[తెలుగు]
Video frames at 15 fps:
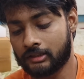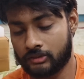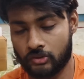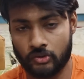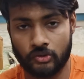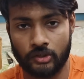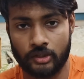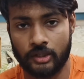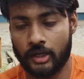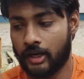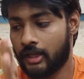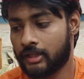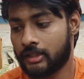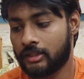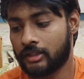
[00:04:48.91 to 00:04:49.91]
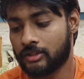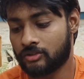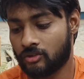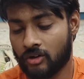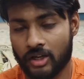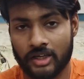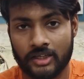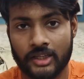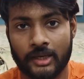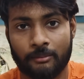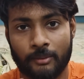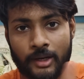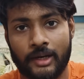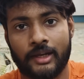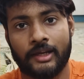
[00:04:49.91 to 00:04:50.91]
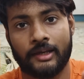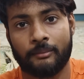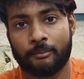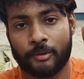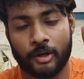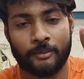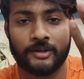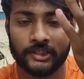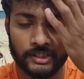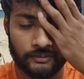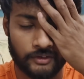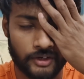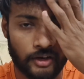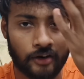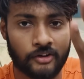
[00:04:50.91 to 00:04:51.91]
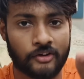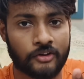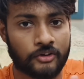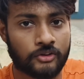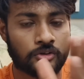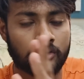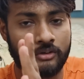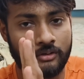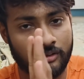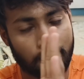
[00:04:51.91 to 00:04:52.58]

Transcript: సో అందుకనైతే తీసుకున్నా ఇదేం మళ్ళీ ప్రమోషనల్ వీడియో అనుకోవద్దు